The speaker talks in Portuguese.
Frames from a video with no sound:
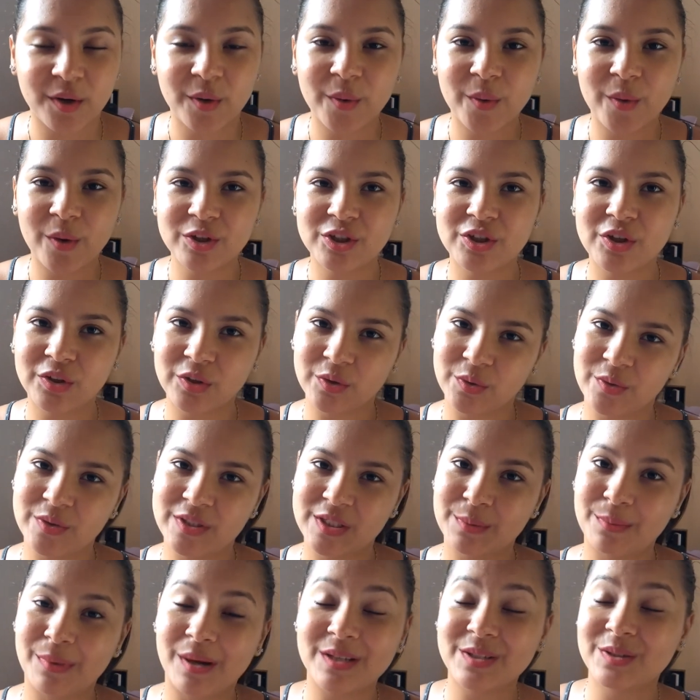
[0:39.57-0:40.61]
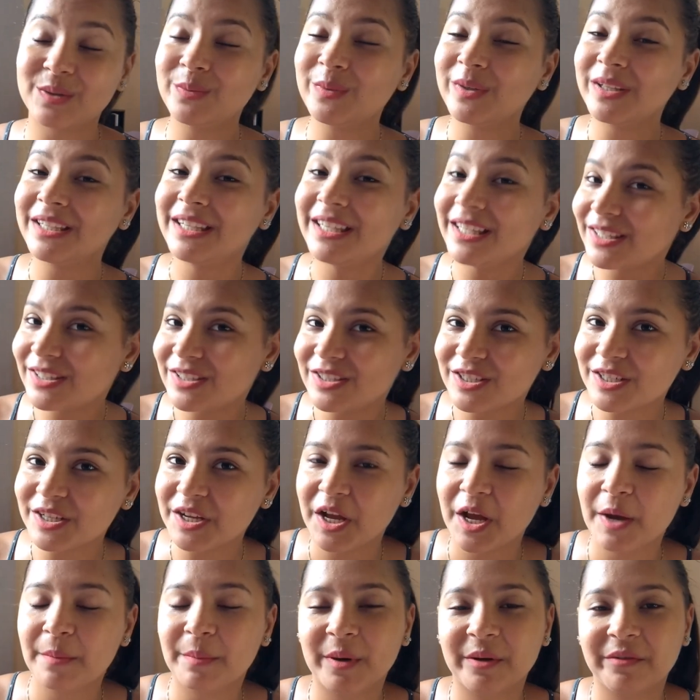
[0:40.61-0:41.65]
hoje eu trouxe mais um kit
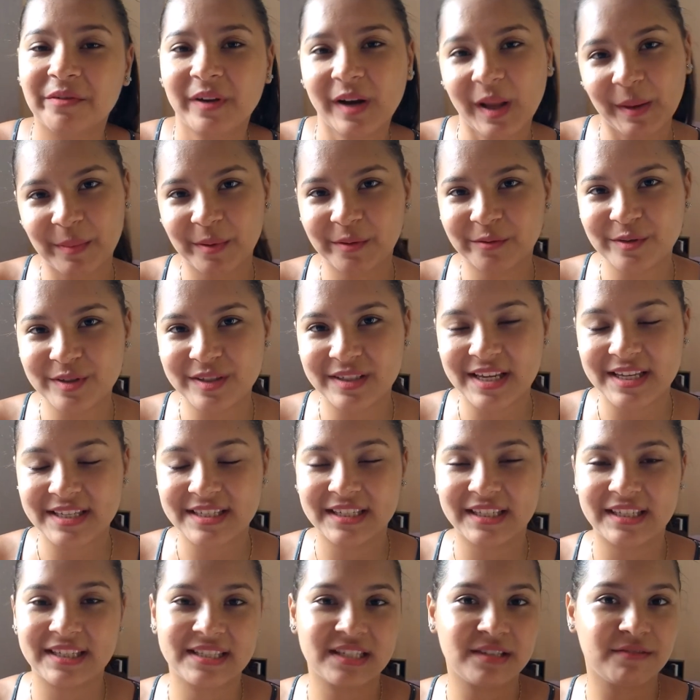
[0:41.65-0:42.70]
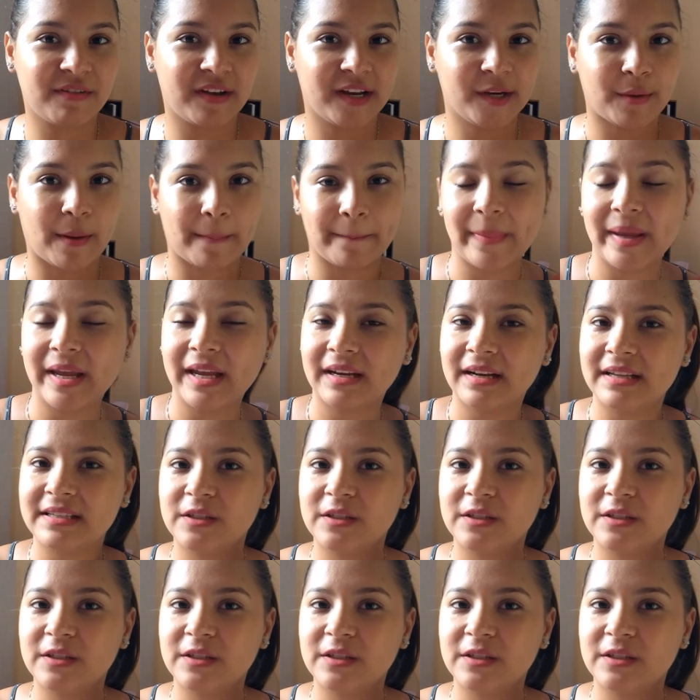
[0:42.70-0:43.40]
para falar para vocês aqui se valeu a pena,